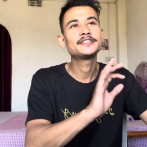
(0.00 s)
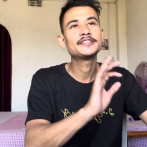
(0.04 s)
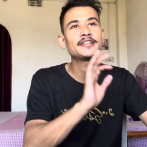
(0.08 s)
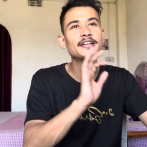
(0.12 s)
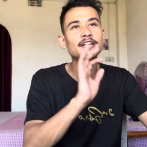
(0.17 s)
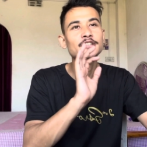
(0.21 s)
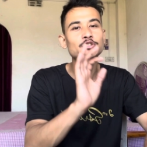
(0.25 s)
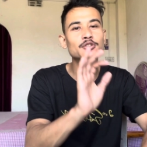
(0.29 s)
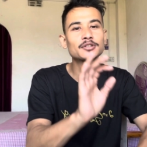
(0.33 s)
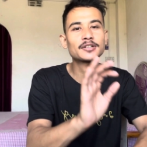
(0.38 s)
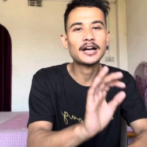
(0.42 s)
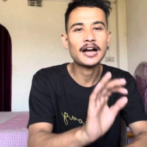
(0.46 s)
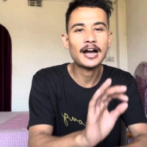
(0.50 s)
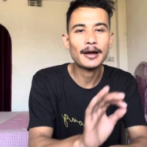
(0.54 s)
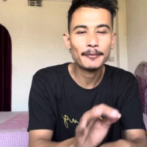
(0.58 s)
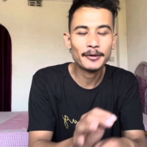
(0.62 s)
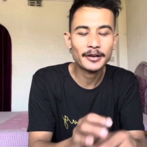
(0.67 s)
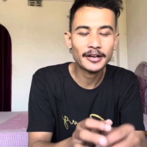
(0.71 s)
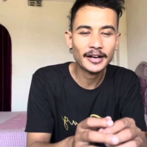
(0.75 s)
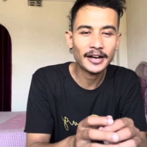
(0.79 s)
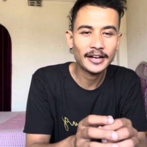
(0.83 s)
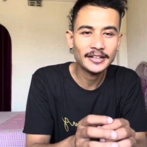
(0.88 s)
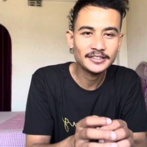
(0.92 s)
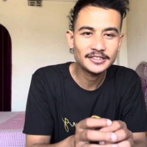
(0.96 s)
ये जो काम
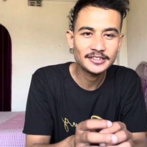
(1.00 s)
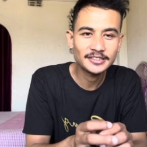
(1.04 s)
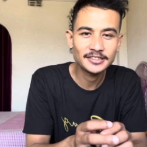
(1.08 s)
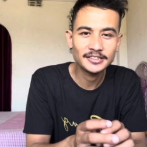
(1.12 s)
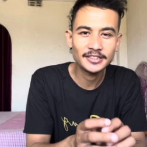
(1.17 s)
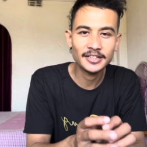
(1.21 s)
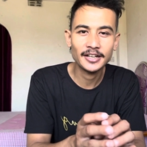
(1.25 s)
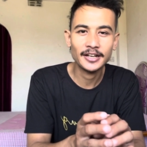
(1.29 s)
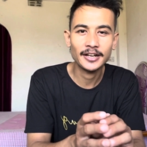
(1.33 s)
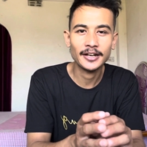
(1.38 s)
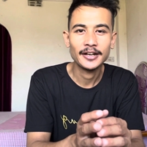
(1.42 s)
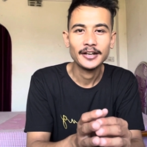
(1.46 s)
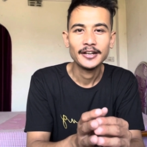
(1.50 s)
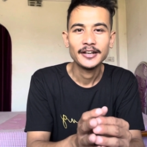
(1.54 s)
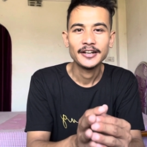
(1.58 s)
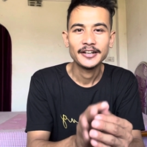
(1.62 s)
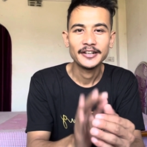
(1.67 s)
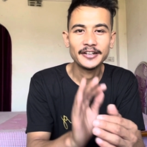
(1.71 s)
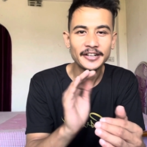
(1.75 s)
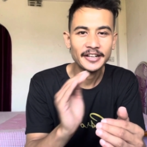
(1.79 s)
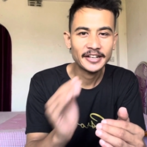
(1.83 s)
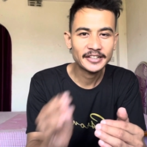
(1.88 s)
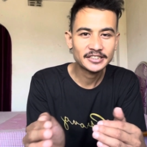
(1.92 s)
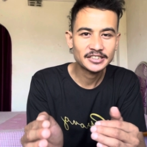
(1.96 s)
है गाइस ये
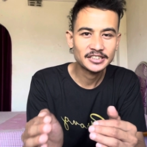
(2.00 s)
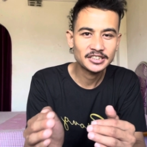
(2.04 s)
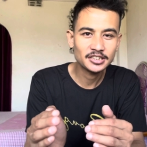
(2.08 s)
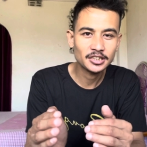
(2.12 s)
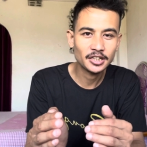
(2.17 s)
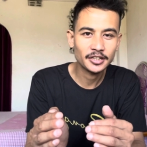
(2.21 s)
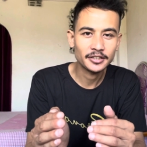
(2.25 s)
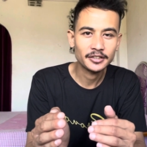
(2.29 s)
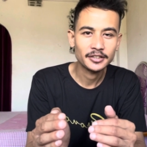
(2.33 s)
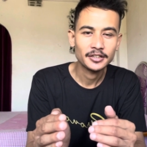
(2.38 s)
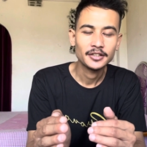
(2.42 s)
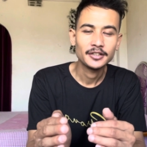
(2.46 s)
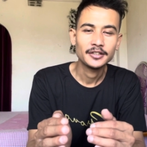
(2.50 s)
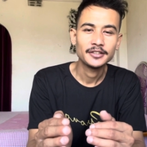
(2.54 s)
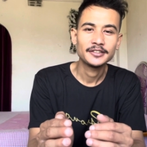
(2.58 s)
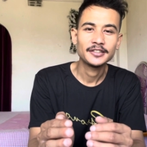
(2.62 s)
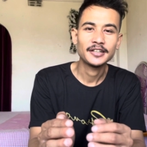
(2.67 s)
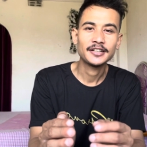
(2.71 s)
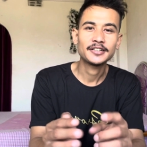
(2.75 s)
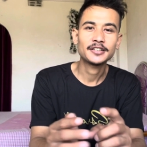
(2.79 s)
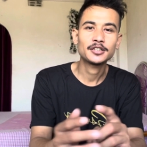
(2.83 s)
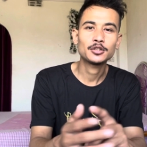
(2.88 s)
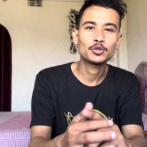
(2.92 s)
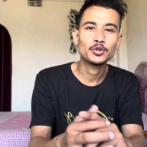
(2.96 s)
नेक्स्ट ईयर
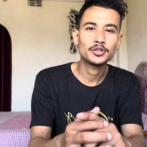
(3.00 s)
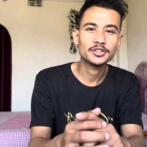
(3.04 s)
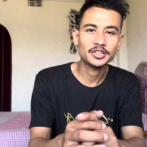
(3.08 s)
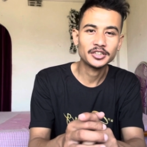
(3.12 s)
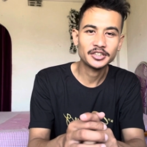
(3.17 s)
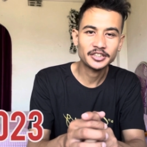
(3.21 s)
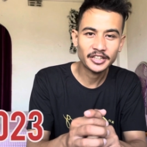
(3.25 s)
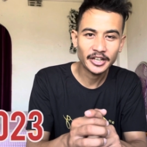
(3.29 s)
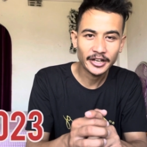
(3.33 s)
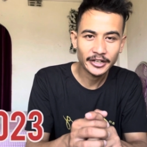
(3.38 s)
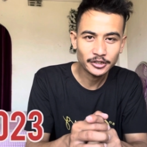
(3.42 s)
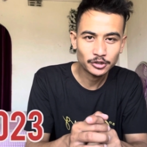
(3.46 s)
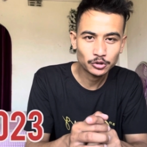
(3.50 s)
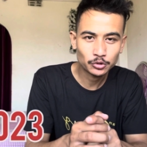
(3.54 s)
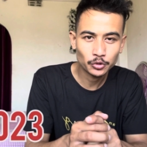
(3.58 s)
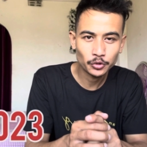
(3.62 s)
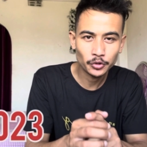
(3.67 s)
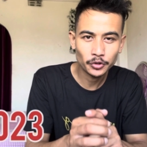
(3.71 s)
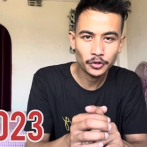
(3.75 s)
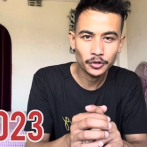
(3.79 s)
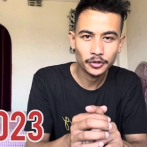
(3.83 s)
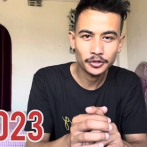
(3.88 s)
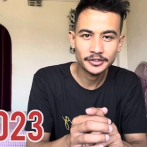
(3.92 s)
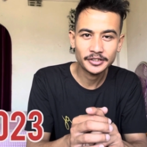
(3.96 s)
यानी कि 2023 को
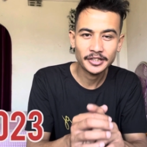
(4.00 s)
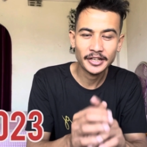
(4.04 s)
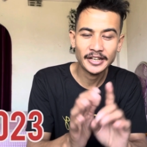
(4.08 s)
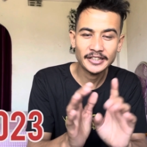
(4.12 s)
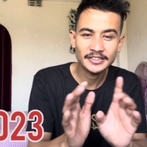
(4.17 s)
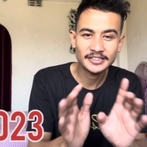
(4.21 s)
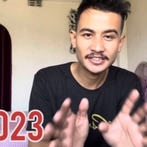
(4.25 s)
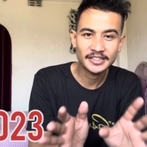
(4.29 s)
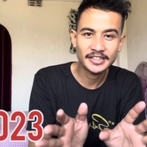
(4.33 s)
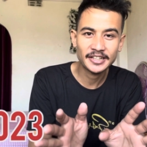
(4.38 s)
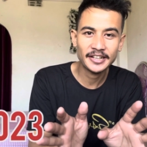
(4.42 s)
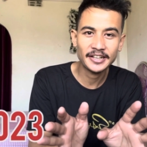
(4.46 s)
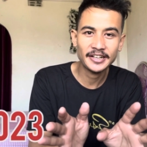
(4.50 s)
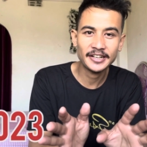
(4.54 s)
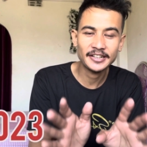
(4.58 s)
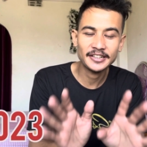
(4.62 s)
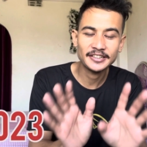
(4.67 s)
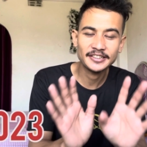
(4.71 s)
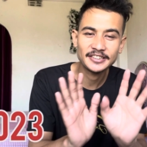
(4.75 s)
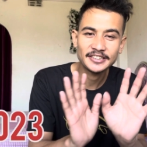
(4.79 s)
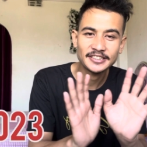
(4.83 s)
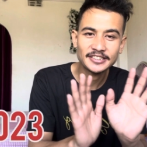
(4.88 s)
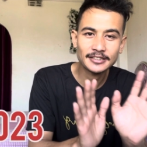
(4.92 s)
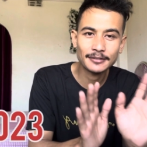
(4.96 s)
23 के
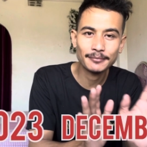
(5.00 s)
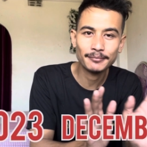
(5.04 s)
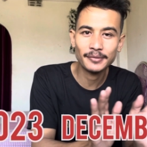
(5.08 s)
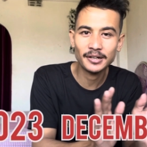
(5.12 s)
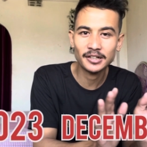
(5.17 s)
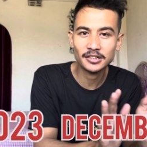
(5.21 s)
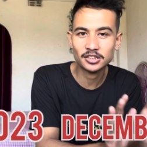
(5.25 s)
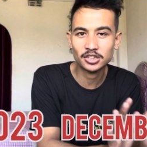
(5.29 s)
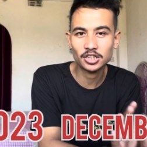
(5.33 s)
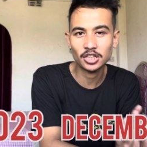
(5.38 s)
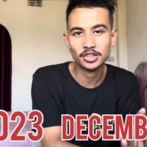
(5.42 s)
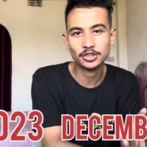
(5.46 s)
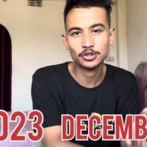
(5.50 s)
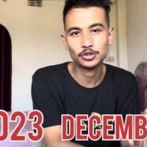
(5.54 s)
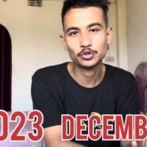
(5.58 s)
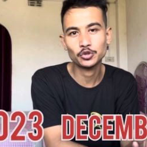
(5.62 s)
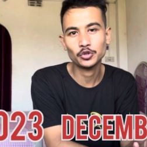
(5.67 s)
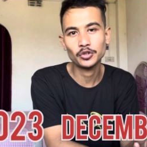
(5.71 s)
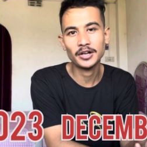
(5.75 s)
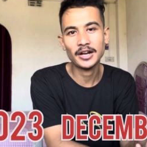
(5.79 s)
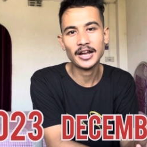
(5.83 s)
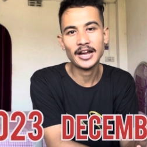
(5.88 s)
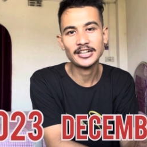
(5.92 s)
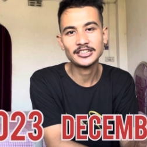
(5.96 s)
दिसंबर तक जो
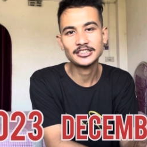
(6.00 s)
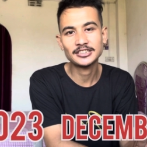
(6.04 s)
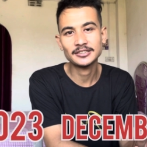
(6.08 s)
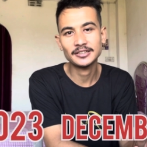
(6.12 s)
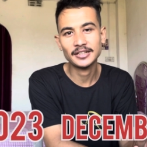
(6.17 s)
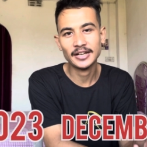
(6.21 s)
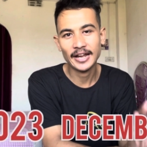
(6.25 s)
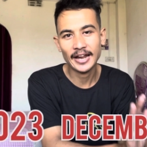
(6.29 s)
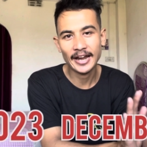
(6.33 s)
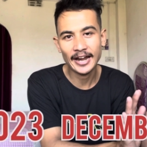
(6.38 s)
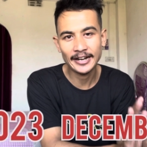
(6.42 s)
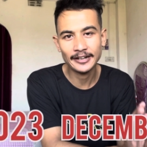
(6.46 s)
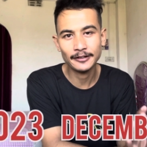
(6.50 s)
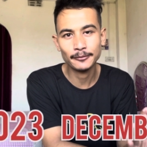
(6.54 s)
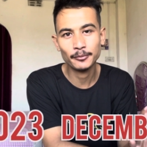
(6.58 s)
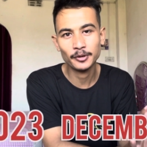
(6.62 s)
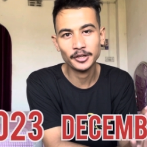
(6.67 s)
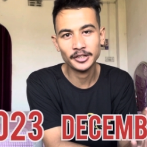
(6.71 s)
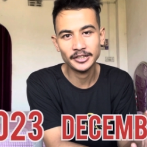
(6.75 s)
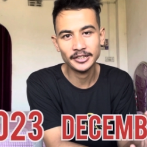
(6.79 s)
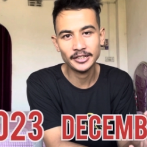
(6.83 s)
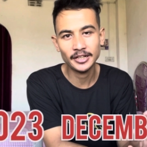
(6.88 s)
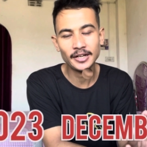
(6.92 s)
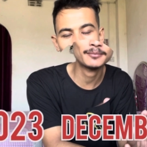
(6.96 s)
लास्ट एंड मंथ है